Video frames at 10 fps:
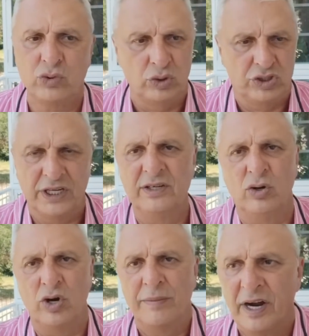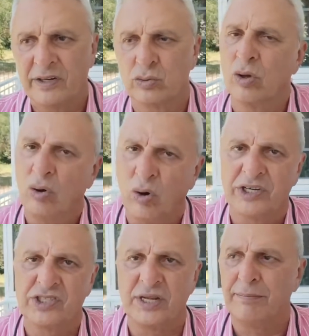Türkiye'nin önemi artıyor. O
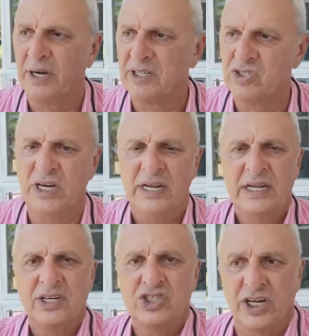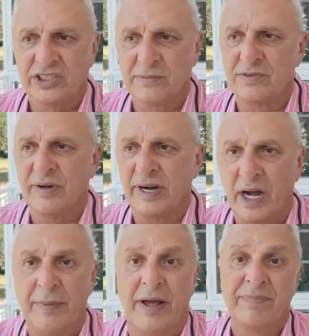açıdan bakınca şansımız var.
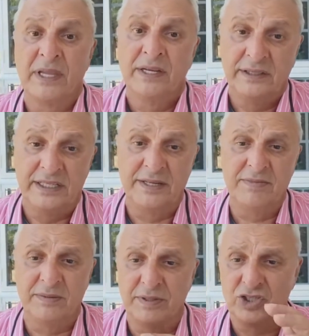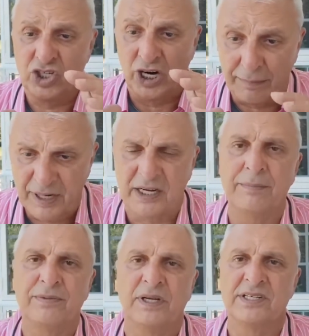Ama dediğim gibi çakma
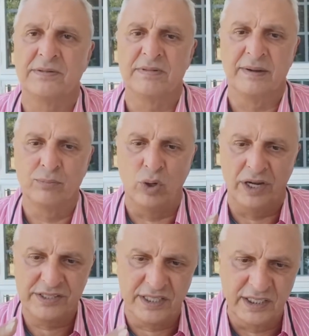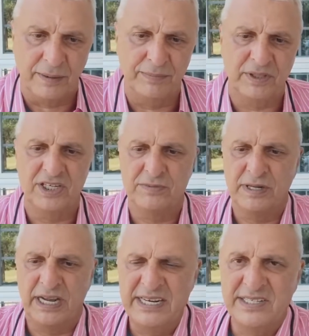kapitalizmle bu azgın kapitalizmi
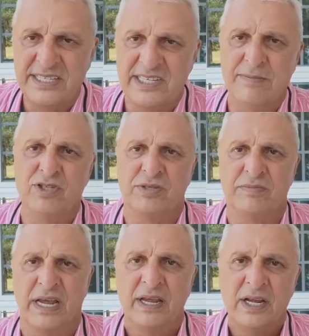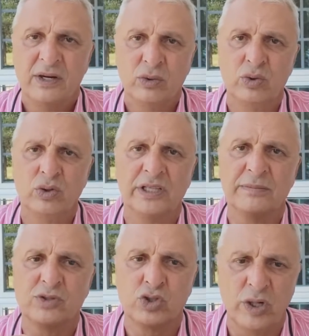en rezil biçimde
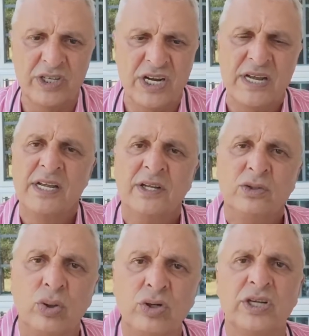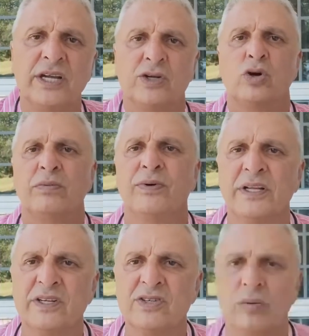uyguladığımız sürece Türkiye'ye çok bir
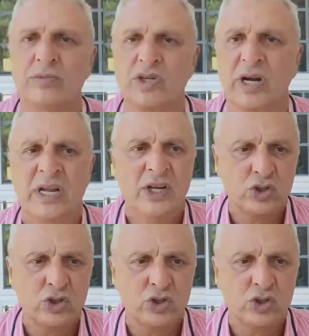faydası olmayacak.